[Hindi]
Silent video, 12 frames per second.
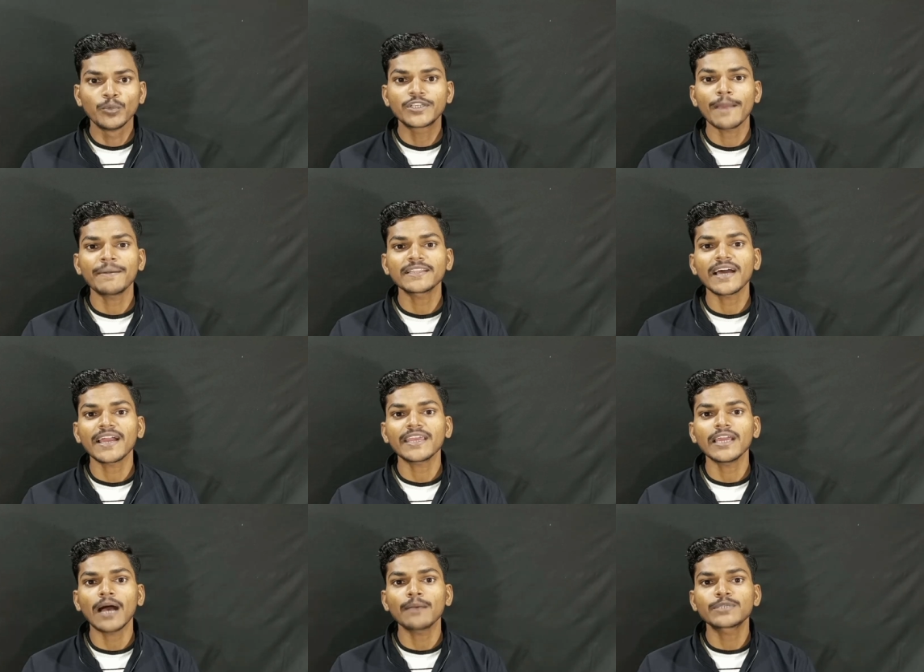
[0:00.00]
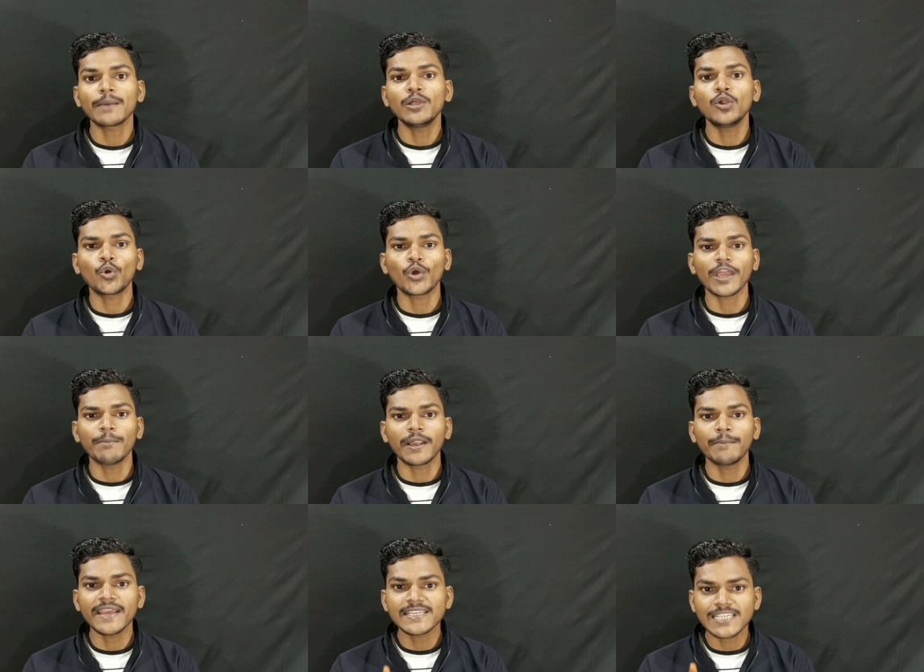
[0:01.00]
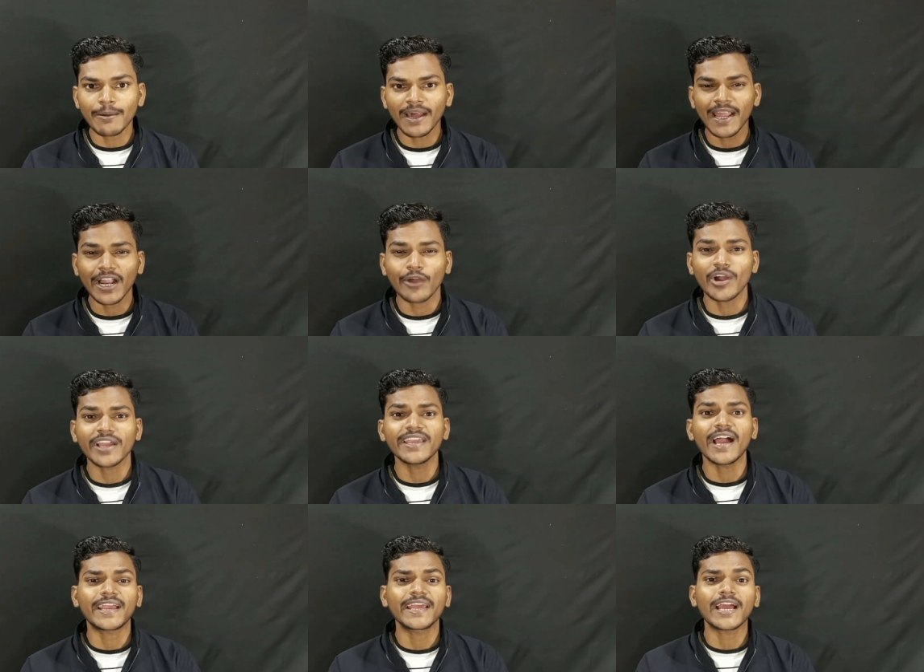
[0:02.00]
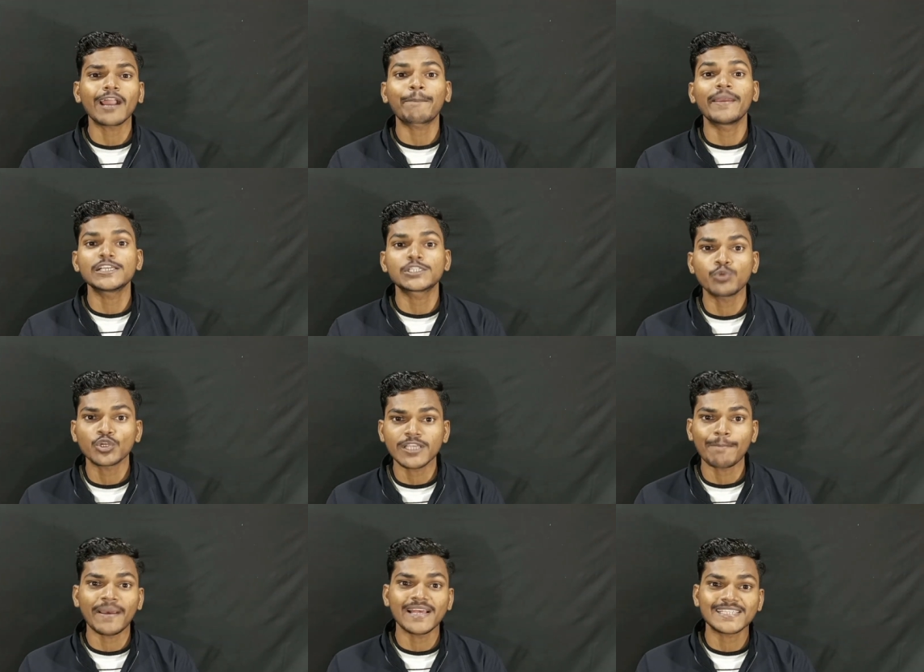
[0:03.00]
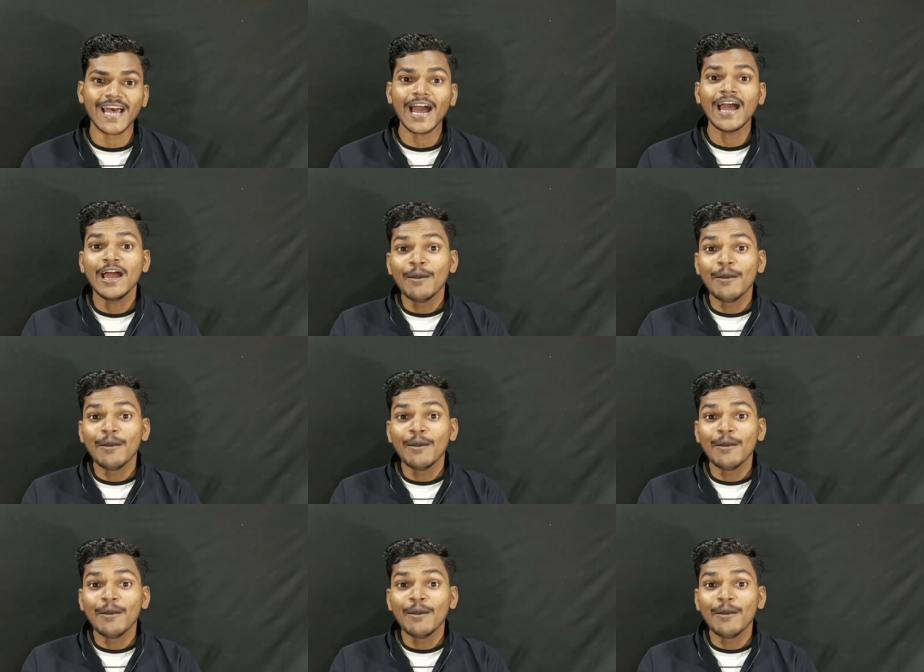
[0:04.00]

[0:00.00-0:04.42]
मुझे पता है कि आप सभी लोगों के मन में एक सवाल आ रहा होगा कि आखिरकार फेसबुक से पैसा